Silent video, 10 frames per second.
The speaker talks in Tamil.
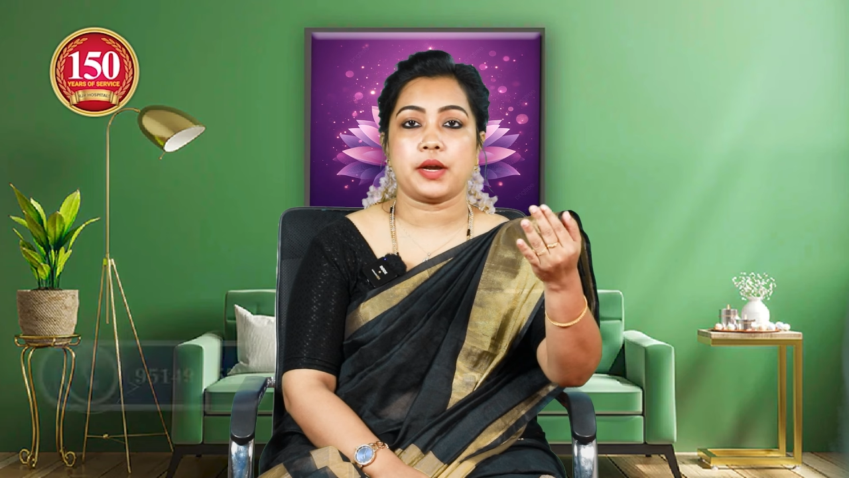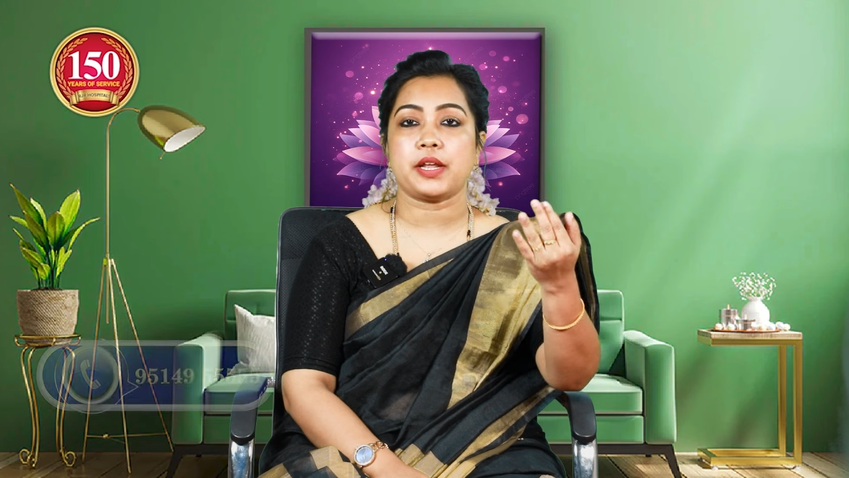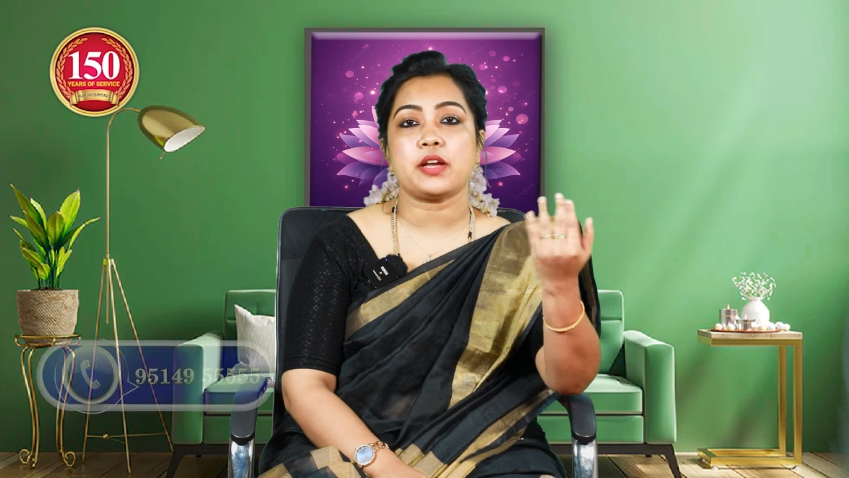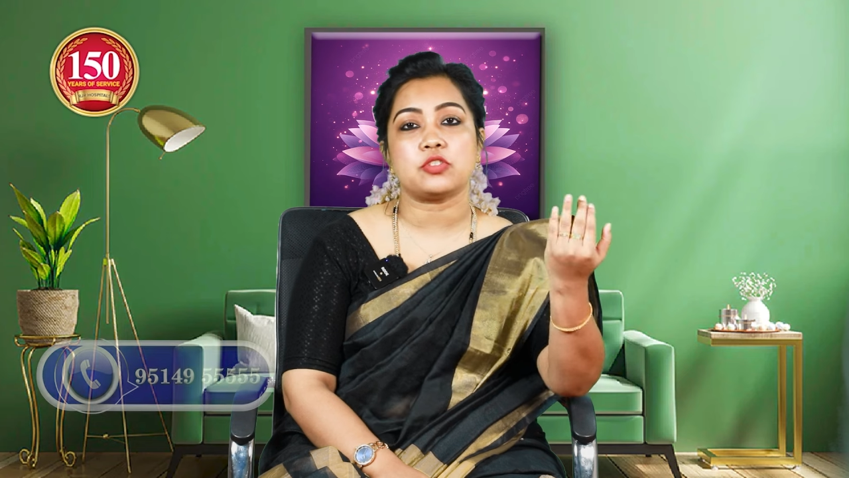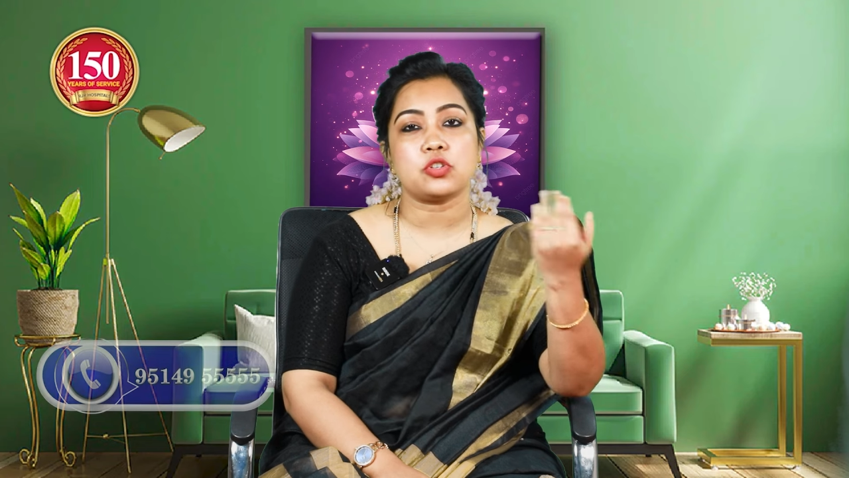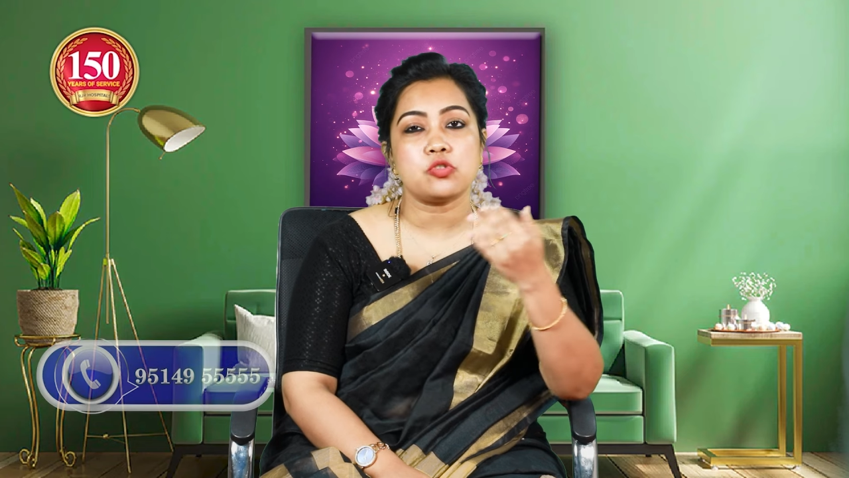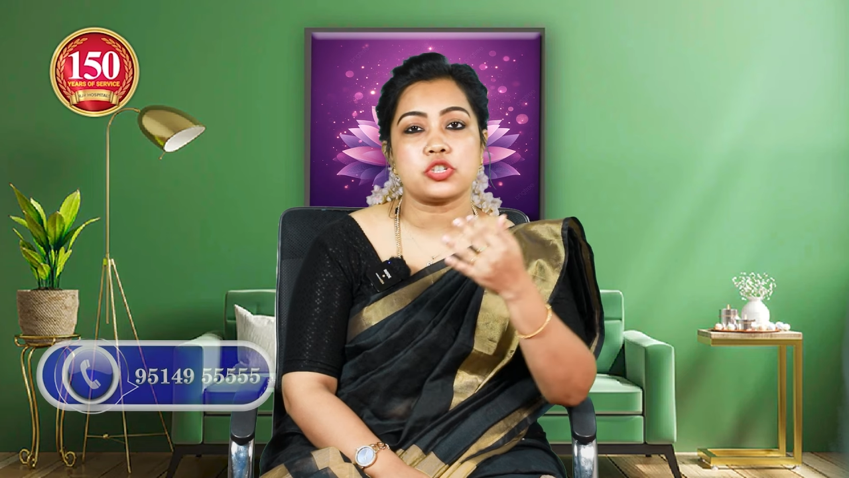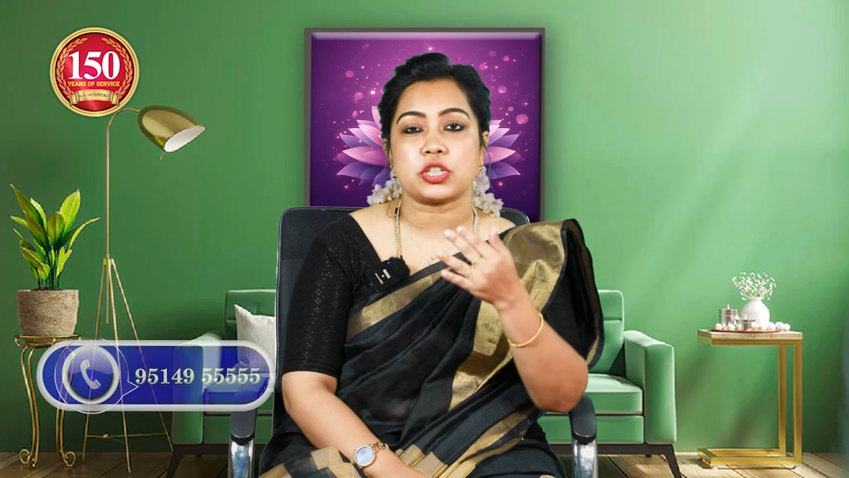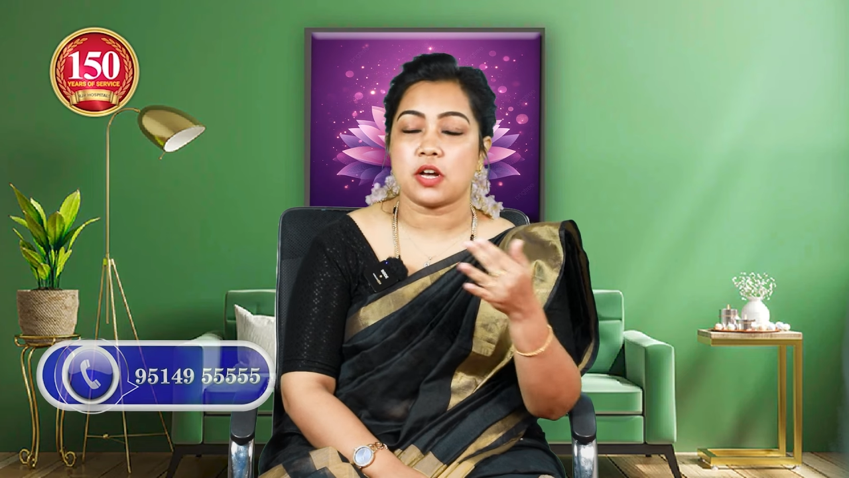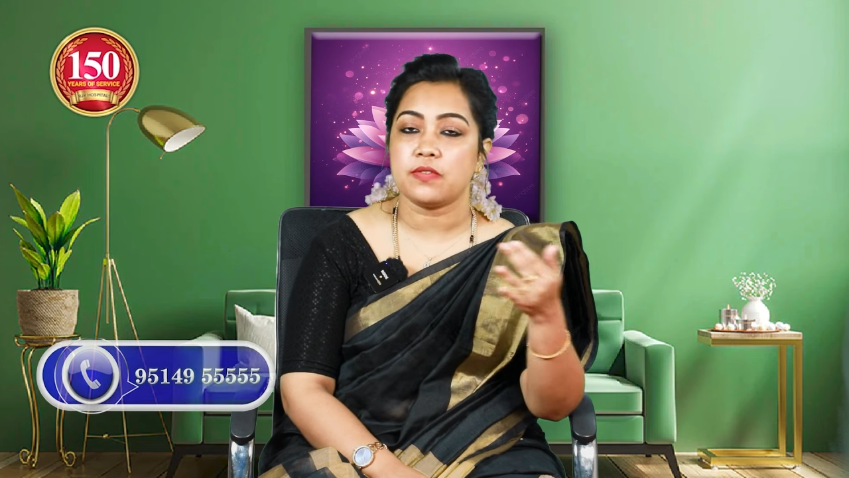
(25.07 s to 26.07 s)
நீங்கள் வந்து
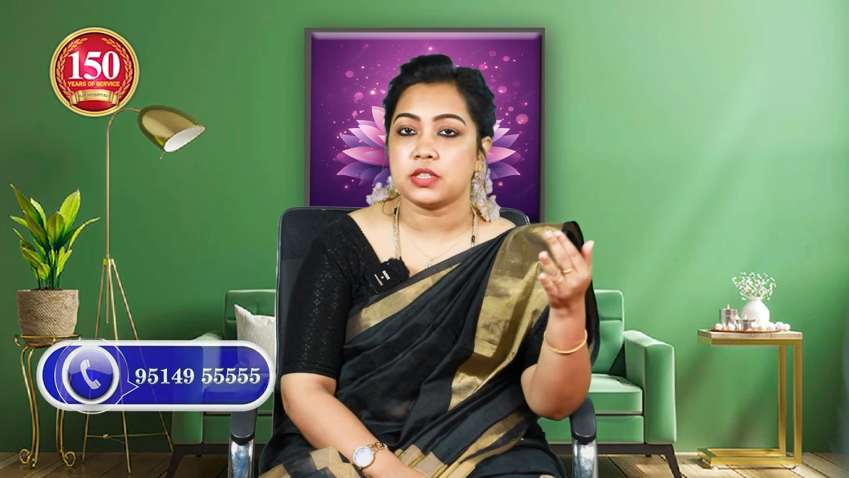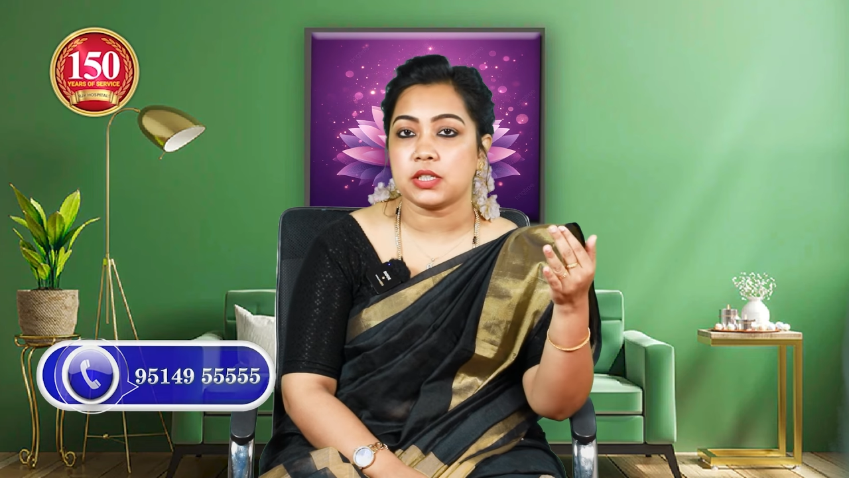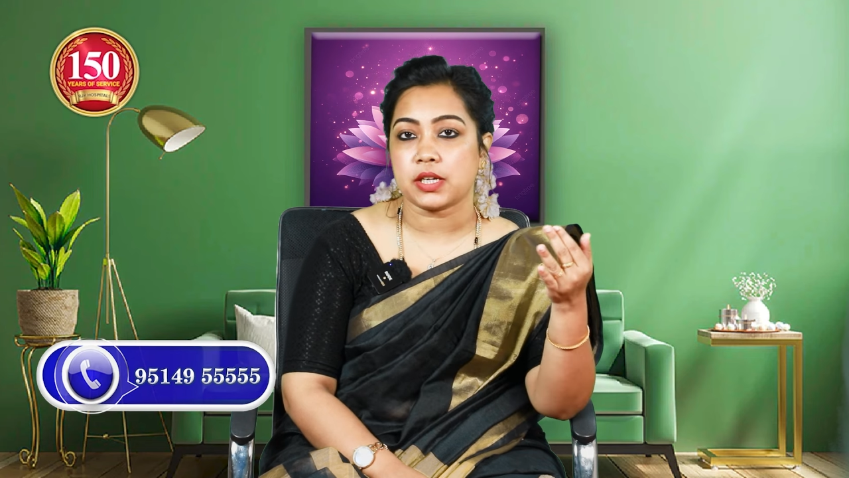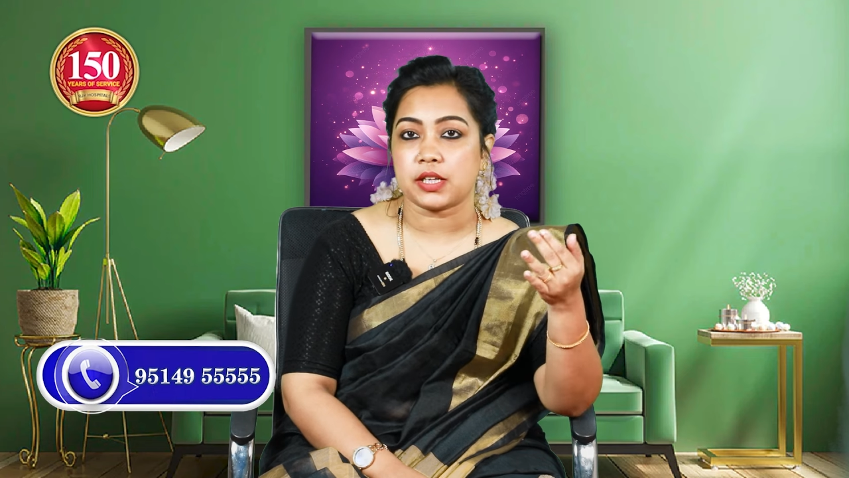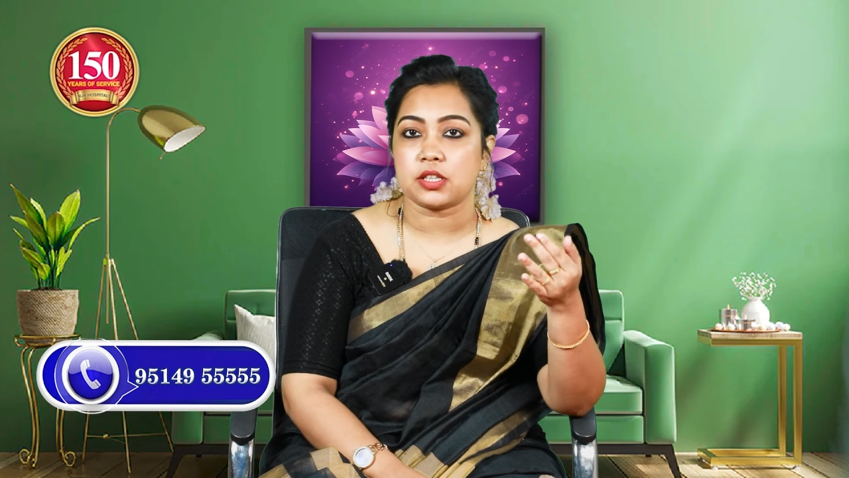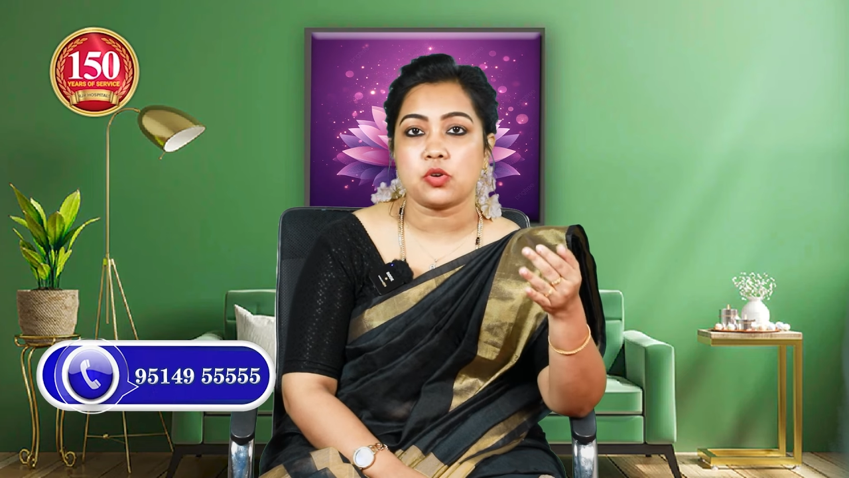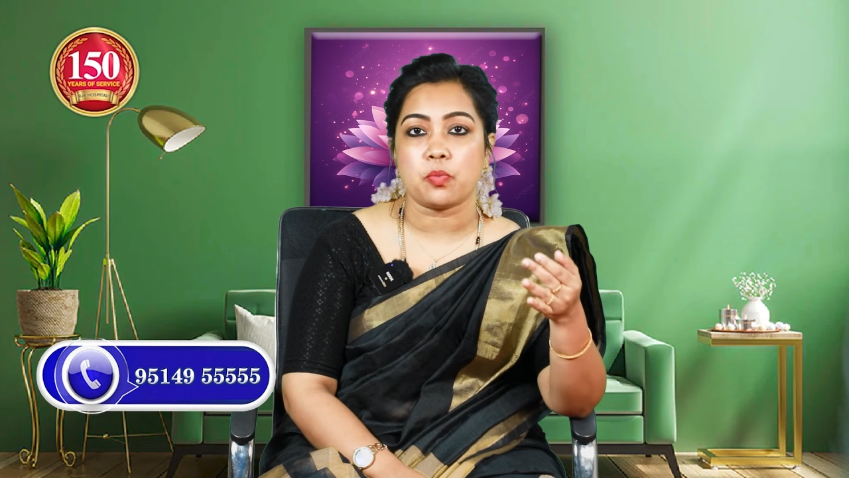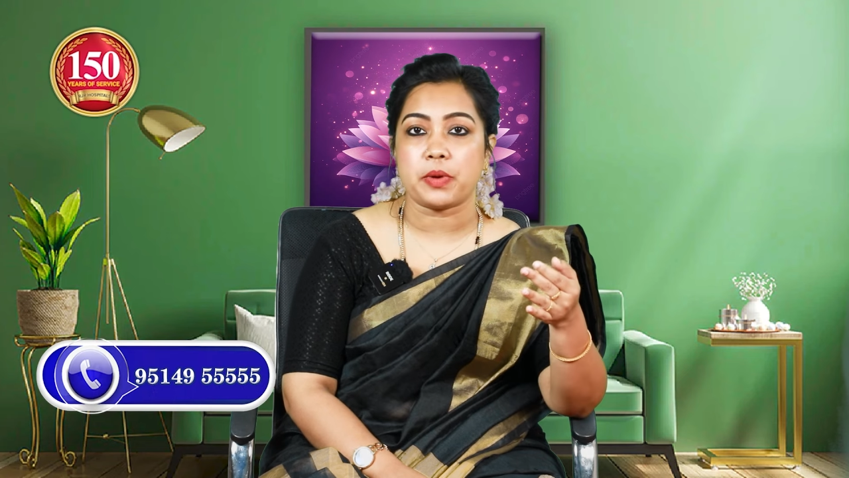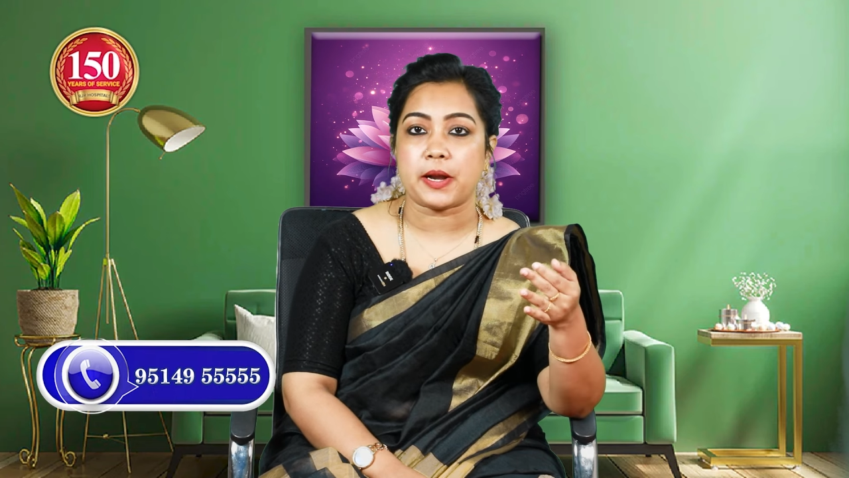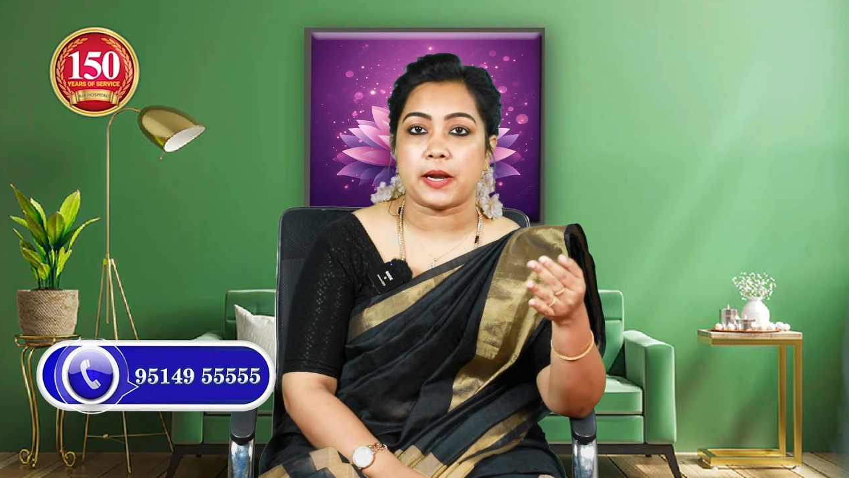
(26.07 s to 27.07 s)
கொஞ்சம் தவிர்த்துக்கிறது
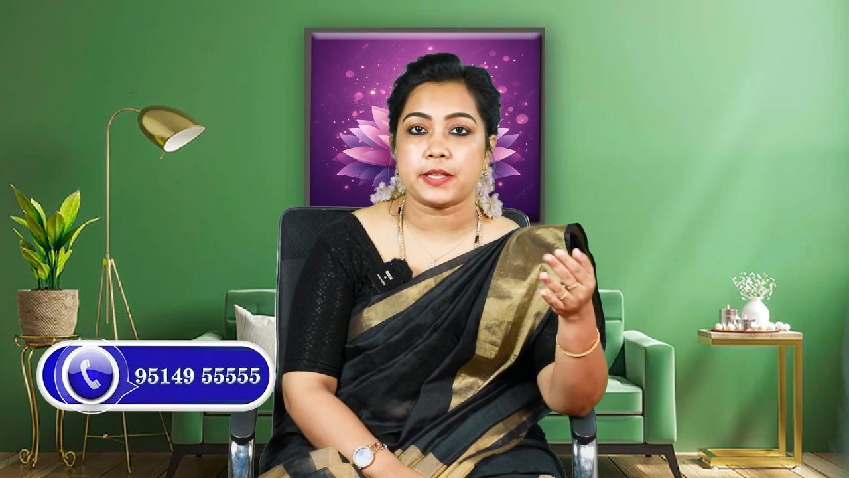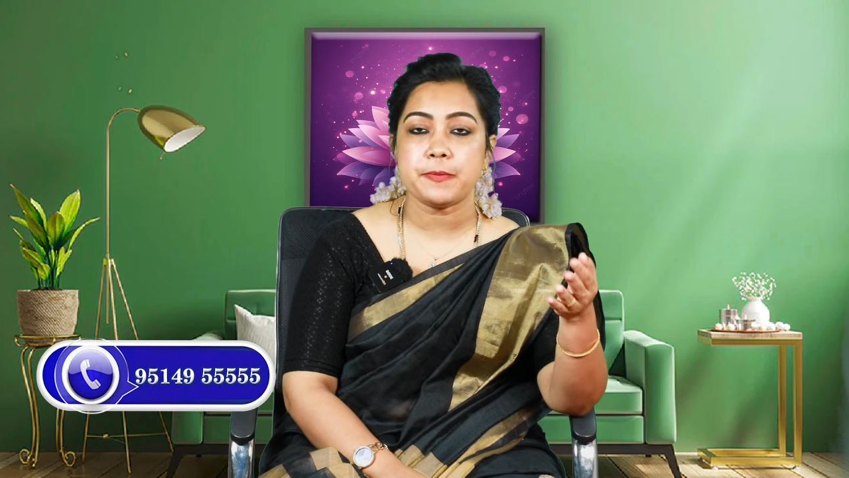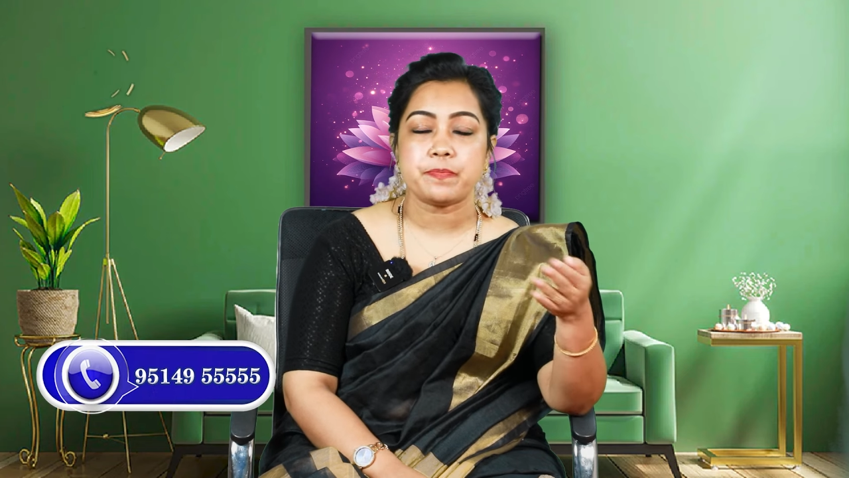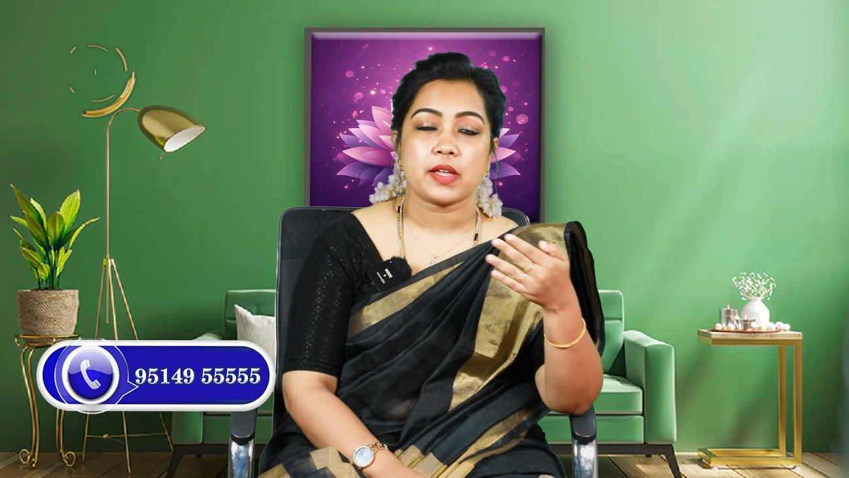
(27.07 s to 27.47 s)
ரொம்ப நல்லது